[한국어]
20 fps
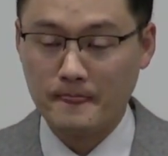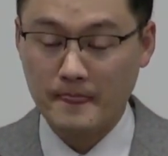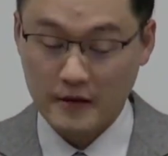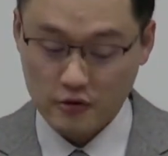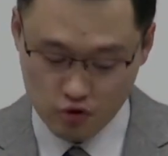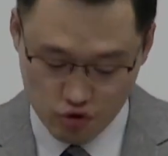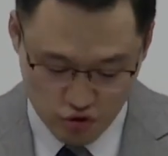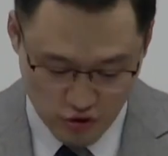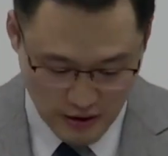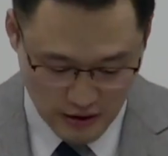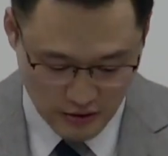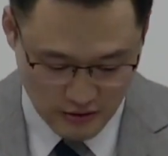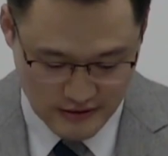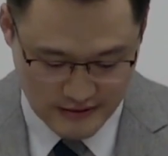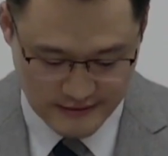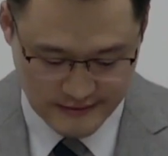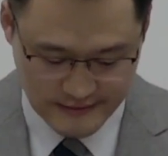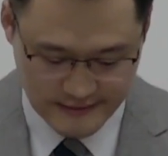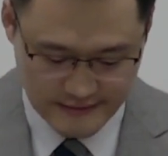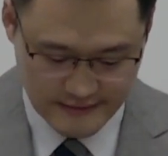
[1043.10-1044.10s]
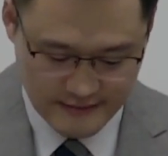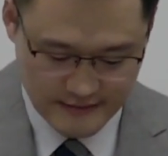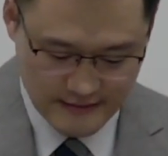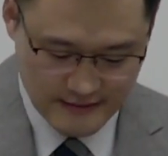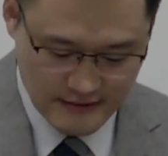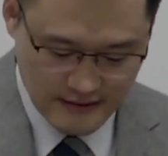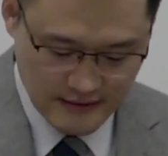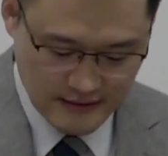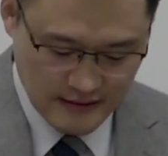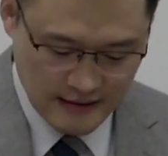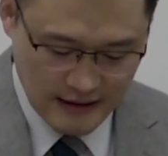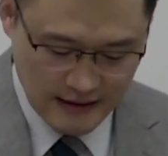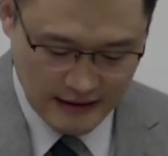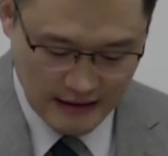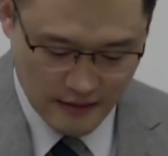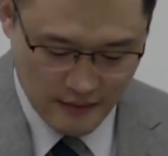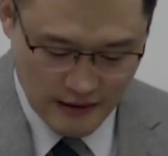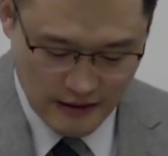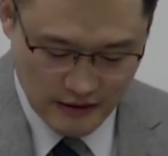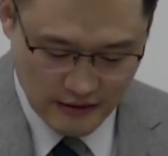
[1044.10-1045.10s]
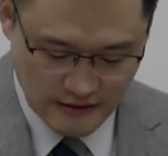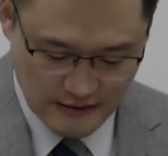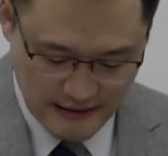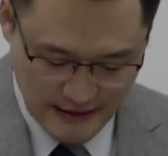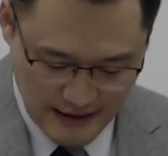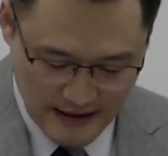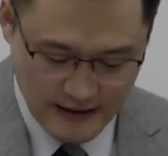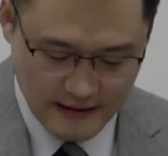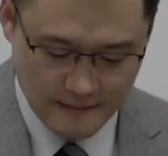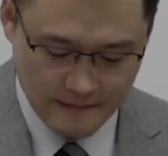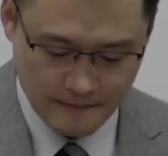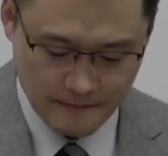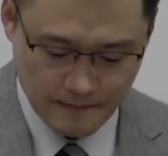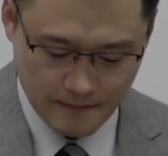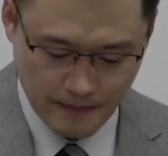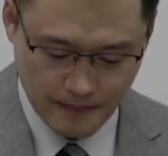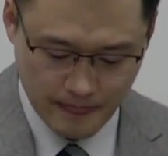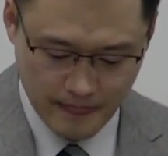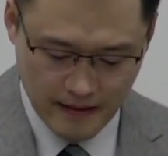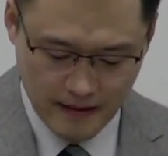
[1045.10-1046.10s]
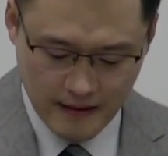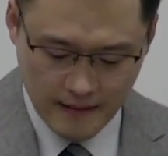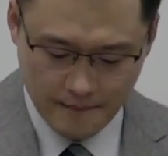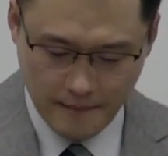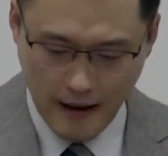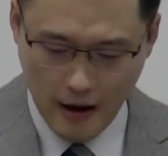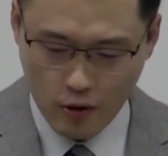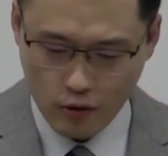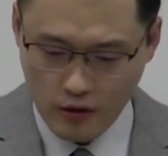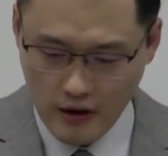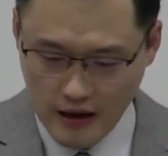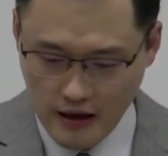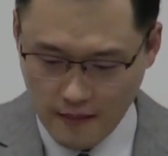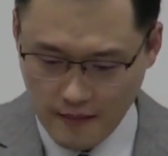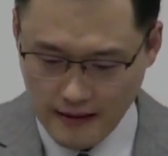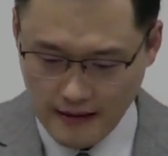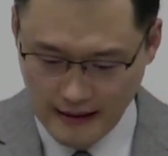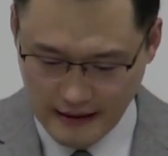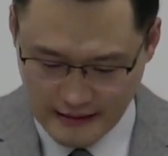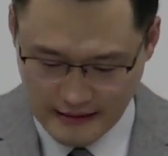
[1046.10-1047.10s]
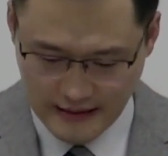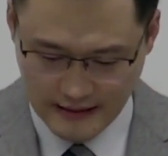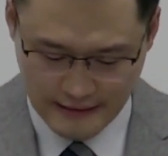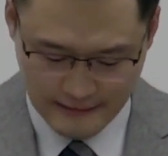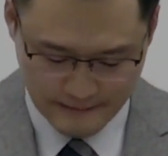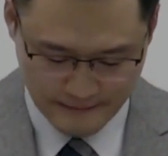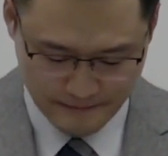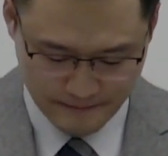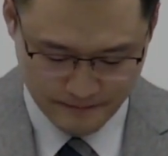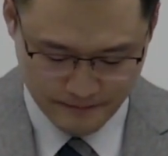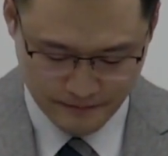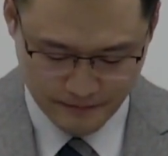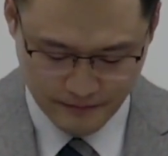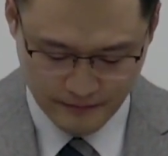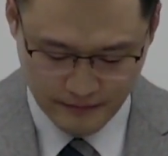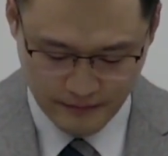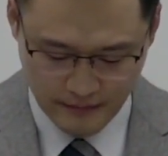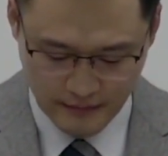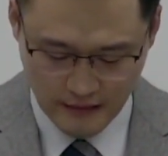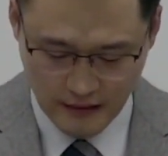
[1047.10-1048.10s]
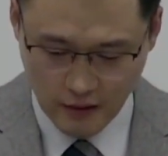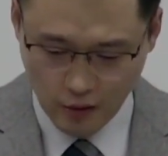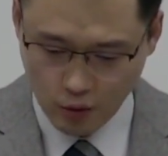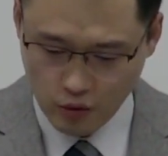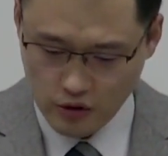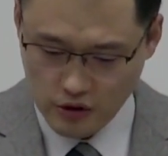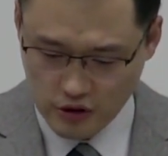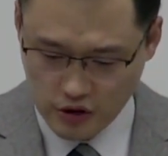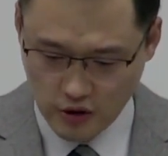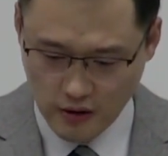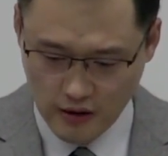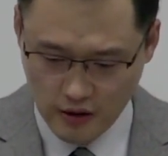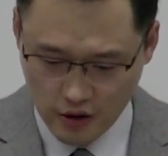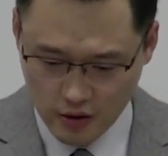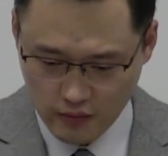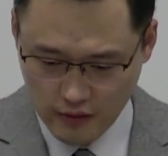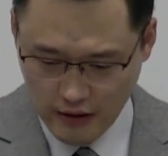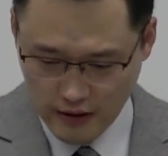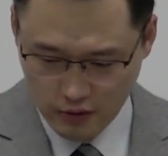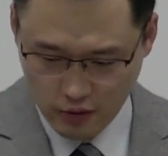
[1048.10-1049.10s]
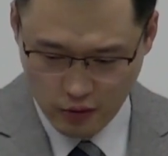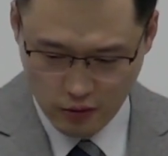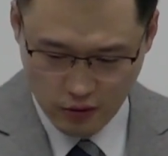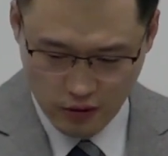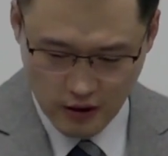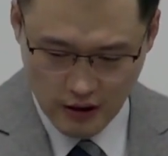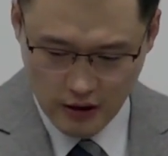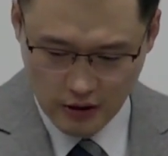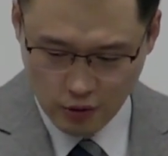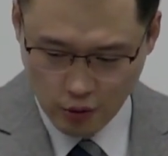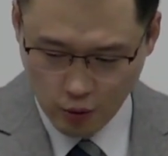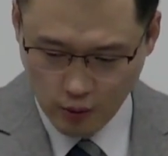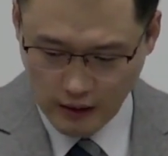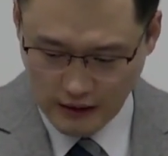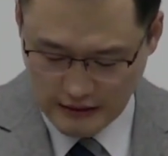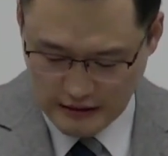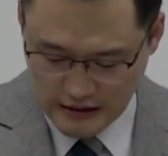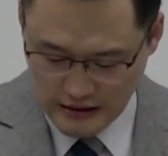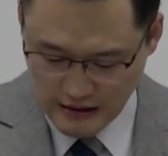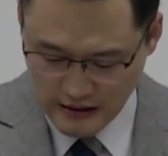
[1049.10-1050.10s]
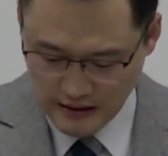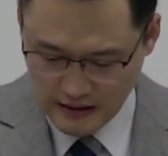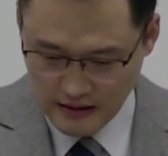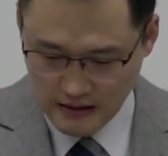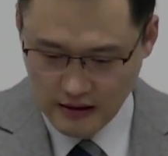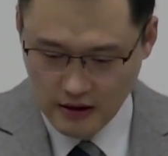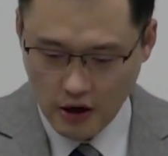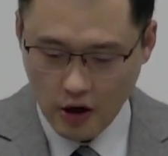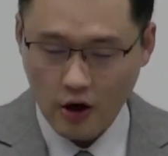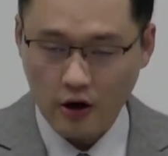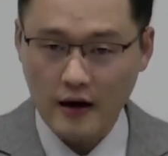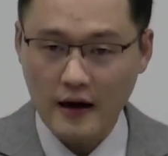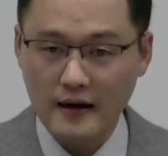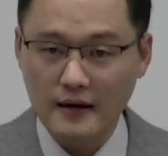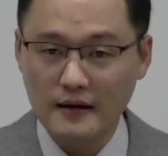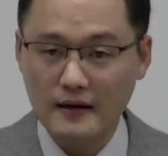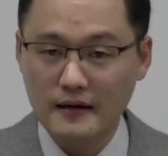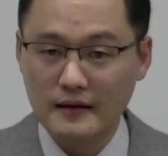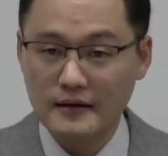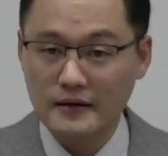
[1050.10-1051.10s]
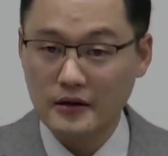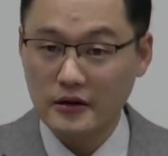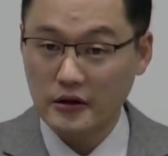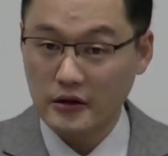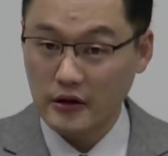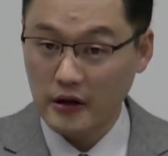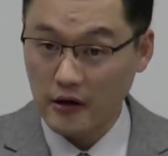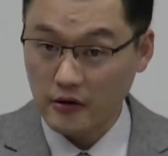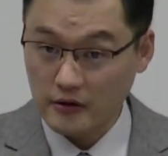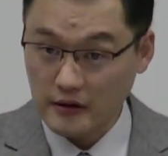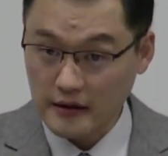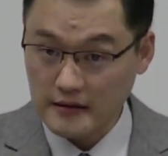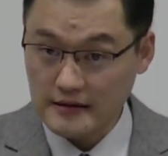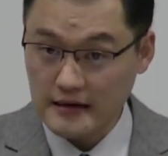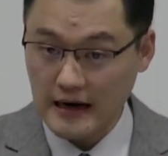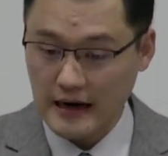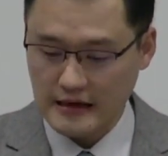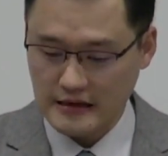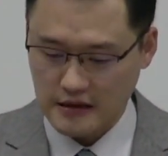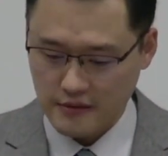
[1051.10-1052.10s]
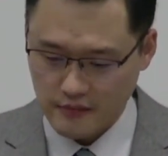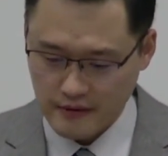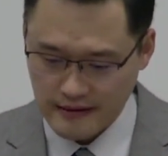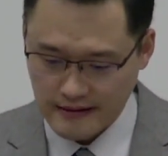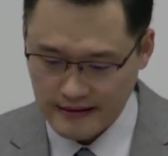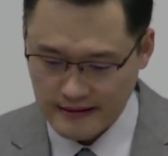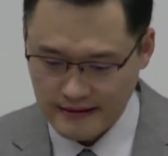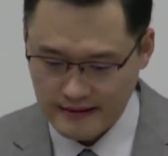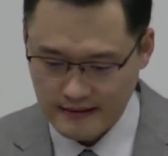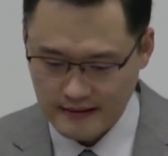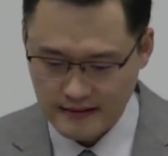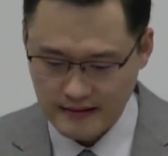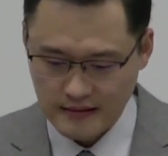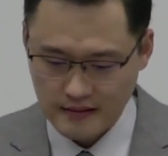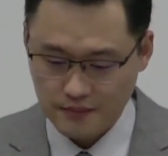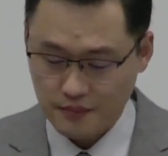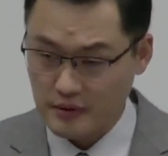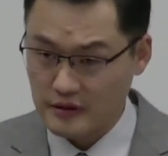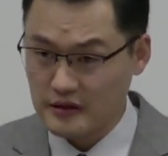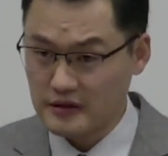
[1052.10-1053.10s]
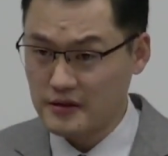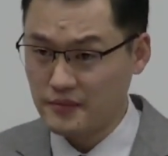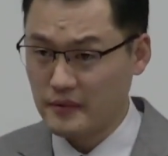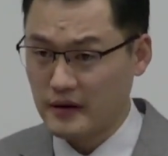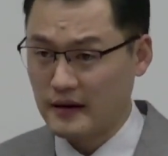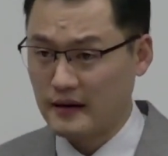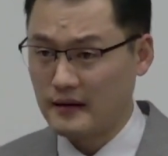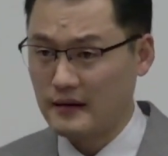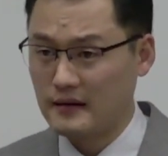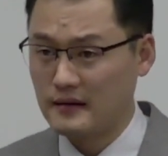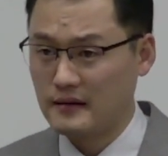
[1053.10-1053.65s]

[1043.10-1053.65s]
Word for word: 중요한 것은 하나님의 이런 은혜가 바울에게만 아니라 오늘 저 여러분에게도 똑같이 허락되었다는 사실입니다. 믿으십니까?